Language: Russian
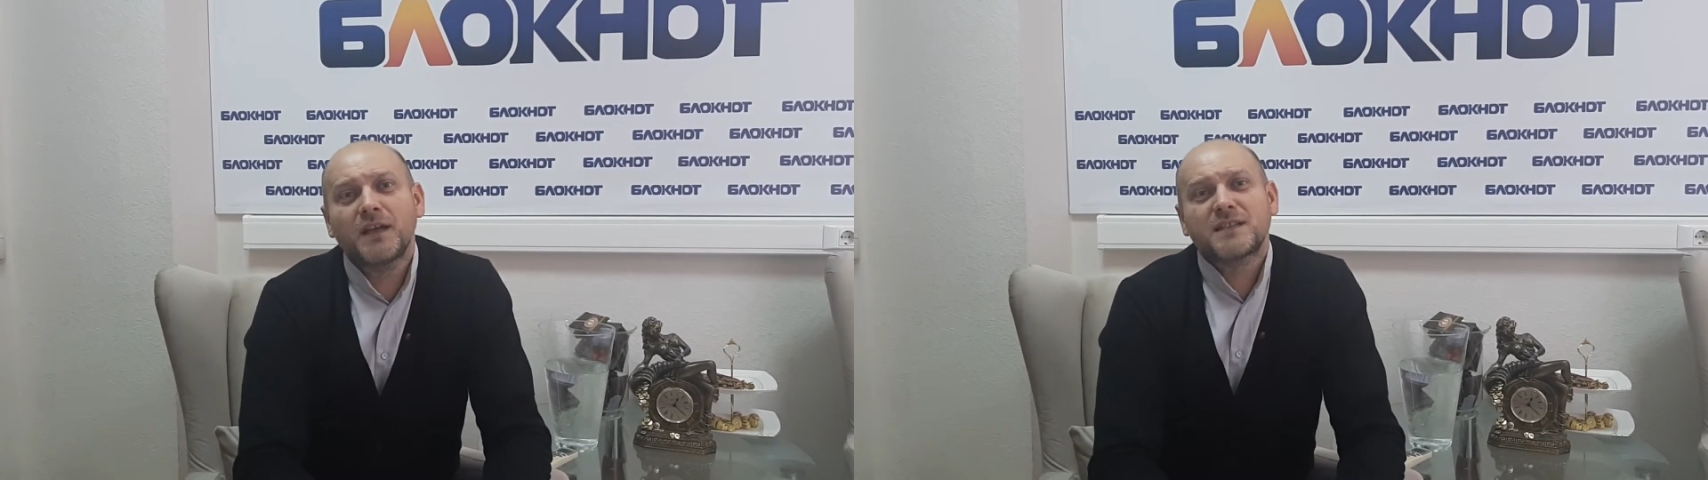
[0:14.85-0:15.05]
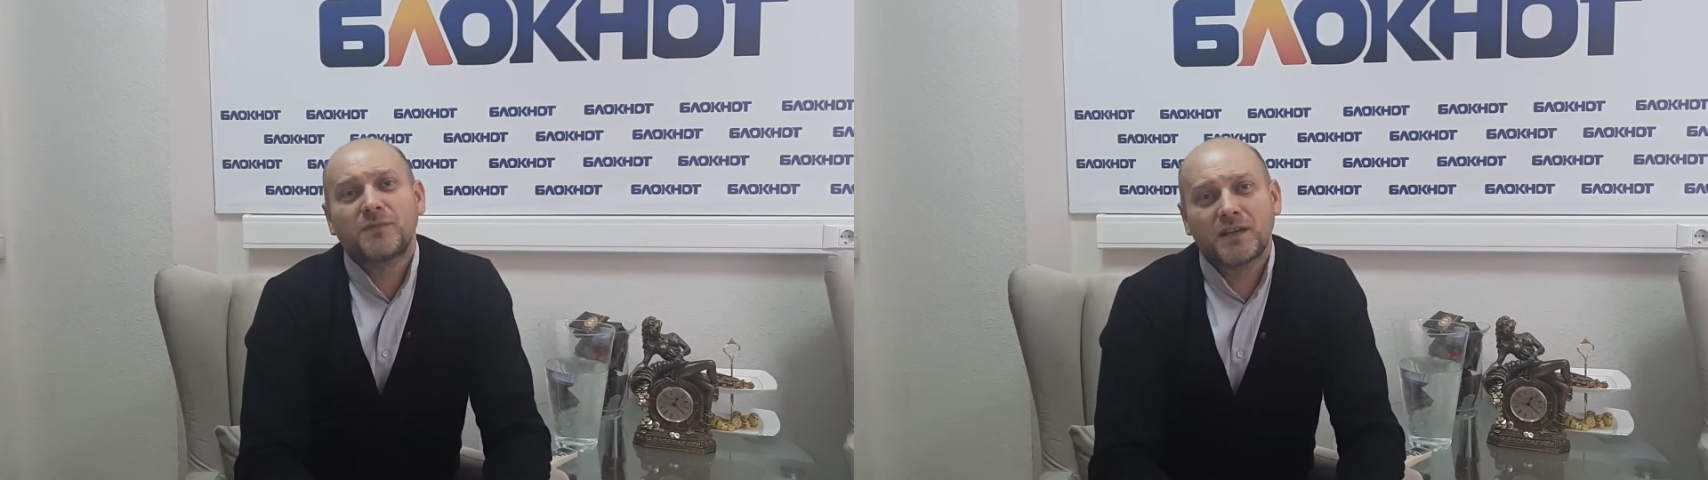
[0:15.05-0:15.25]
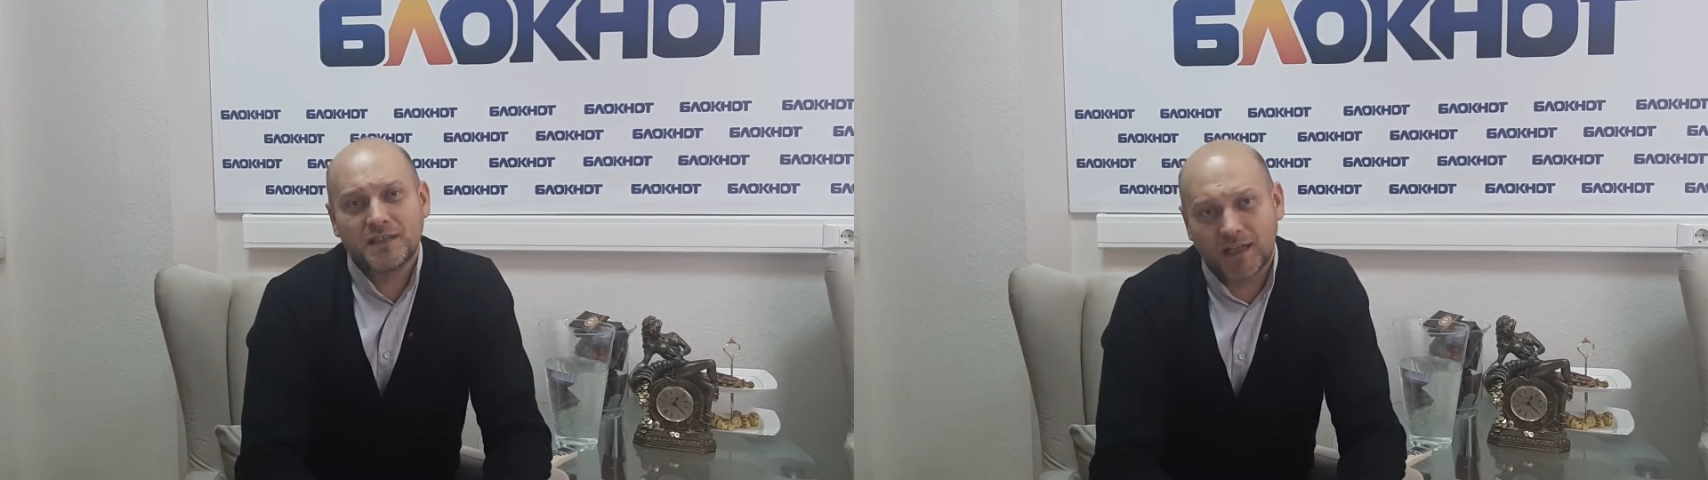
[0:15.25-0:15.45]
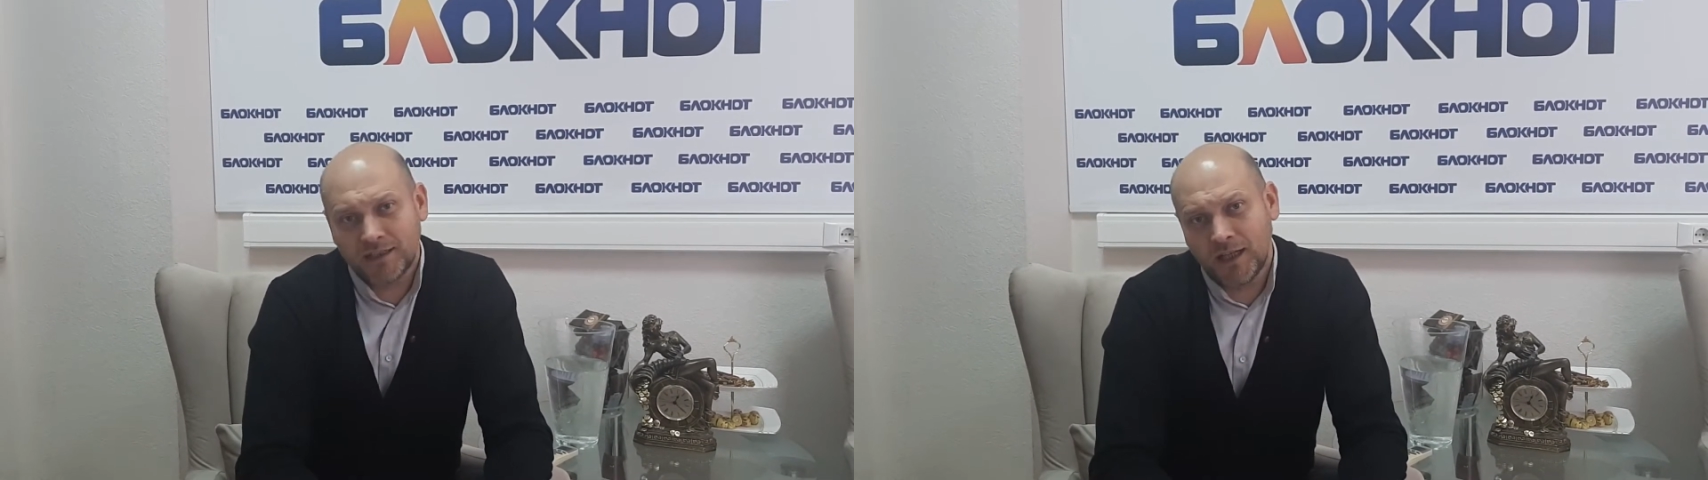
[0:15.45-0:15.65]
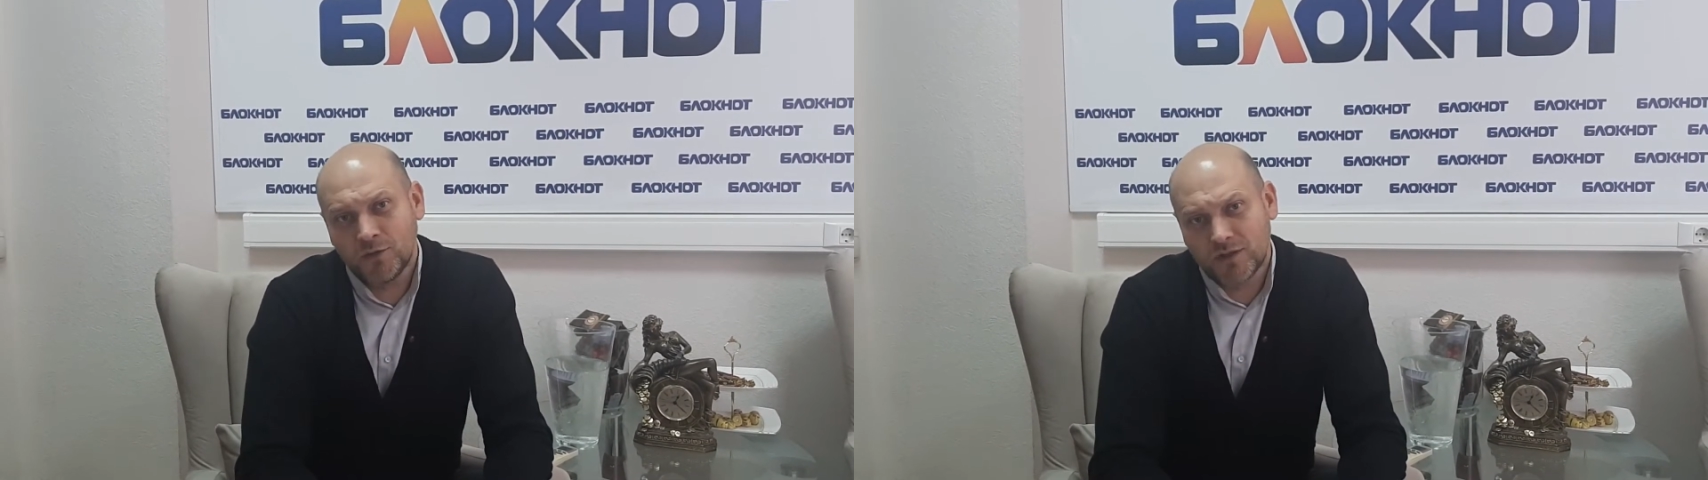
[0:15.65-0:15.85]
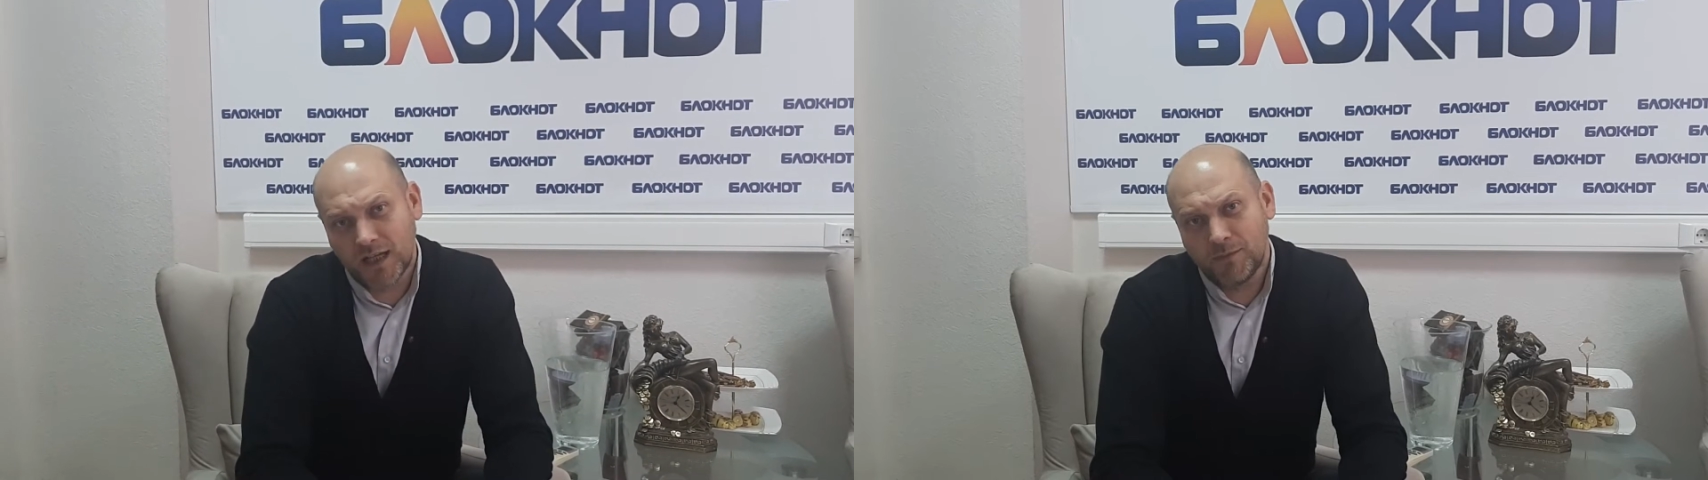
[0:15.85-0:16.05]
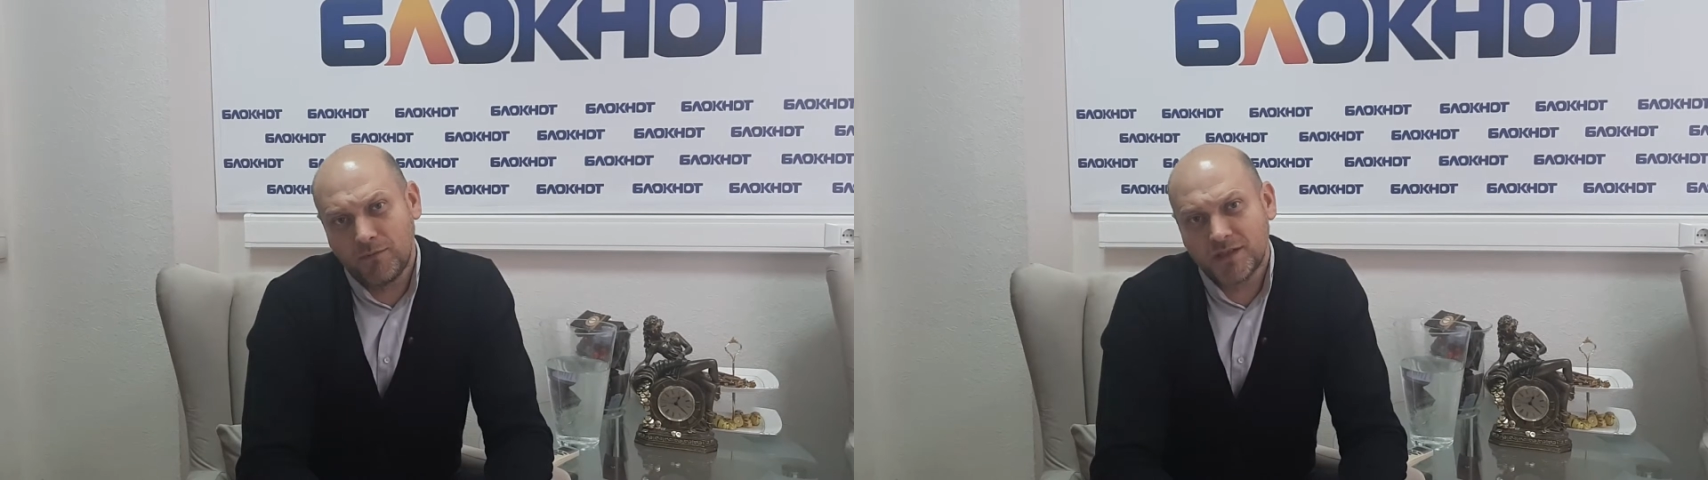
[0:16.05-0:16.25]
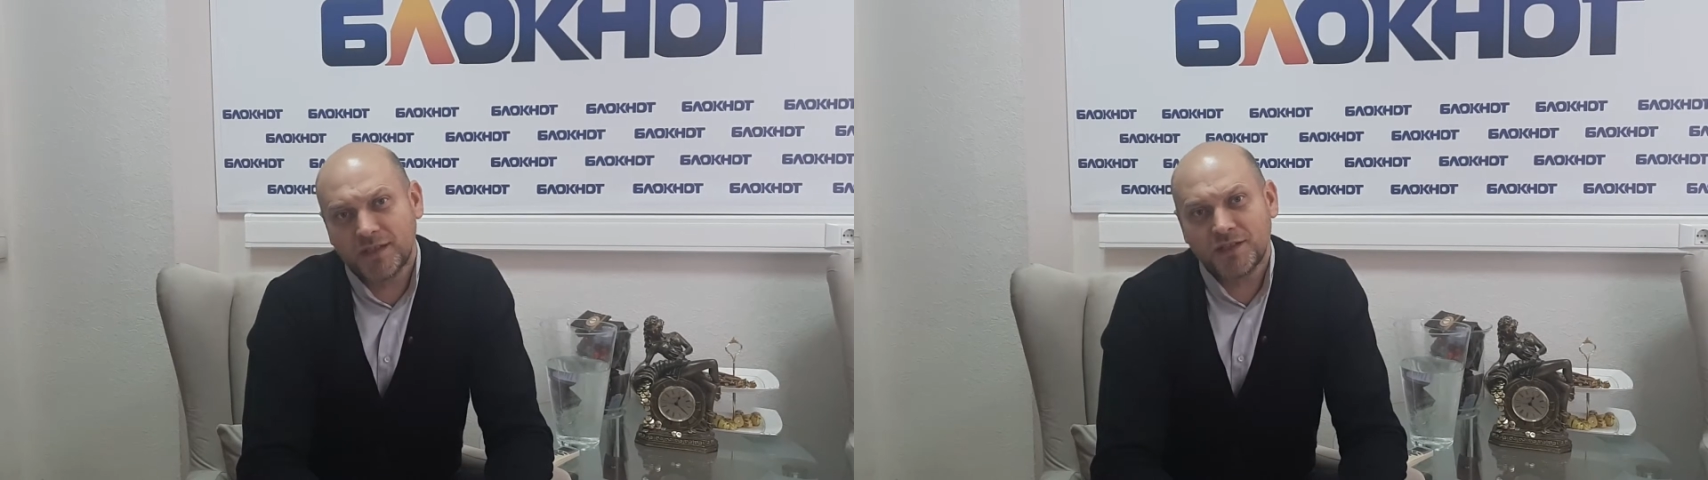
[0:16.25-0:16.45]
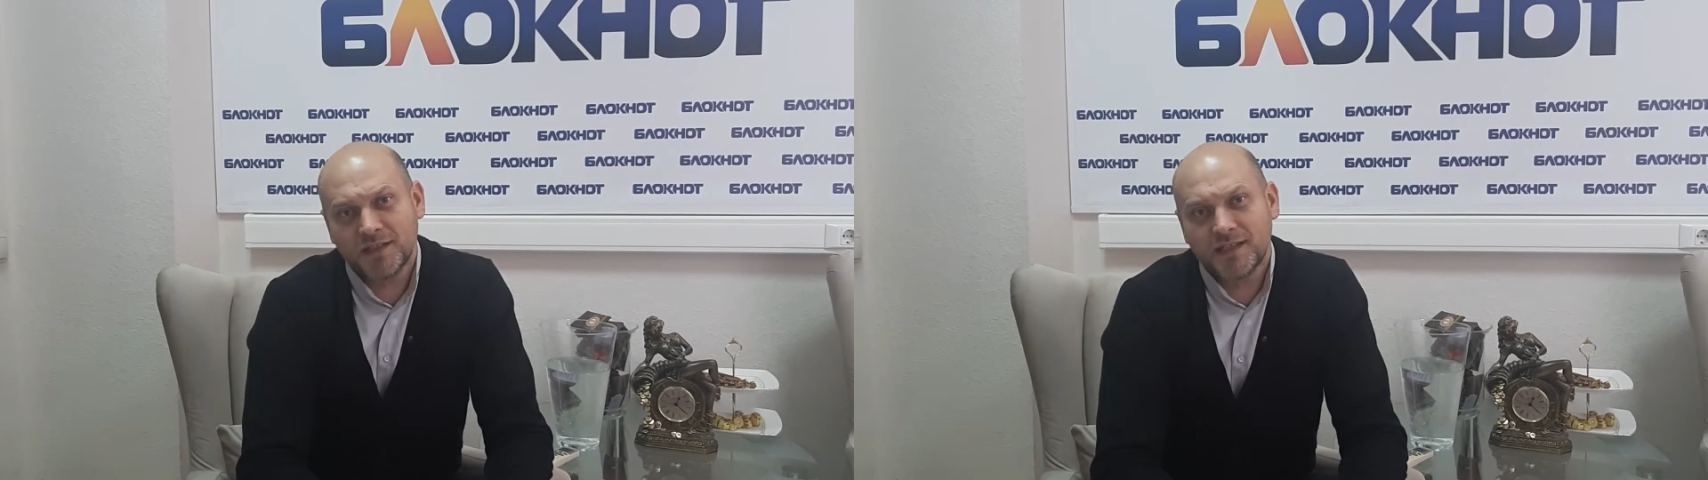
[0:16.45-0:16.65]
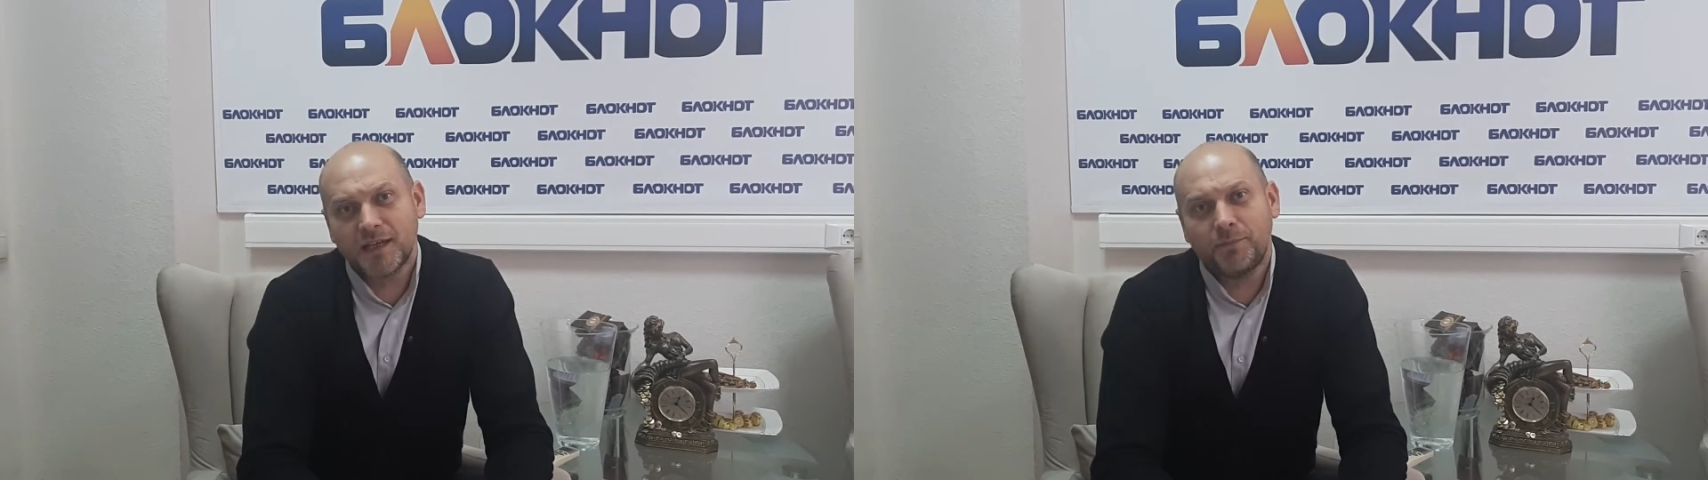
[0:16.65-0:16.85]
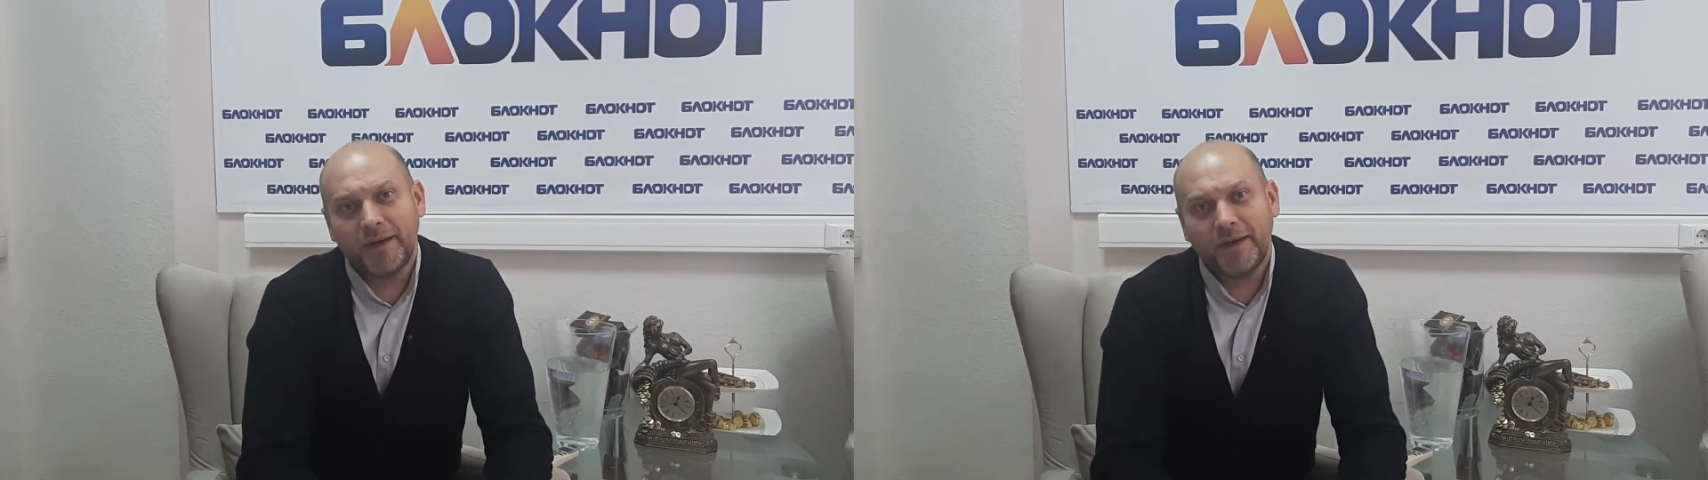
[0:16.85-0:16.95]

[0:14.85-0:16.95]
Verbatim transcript: с многострадальной усадьбой Быстрыжинских,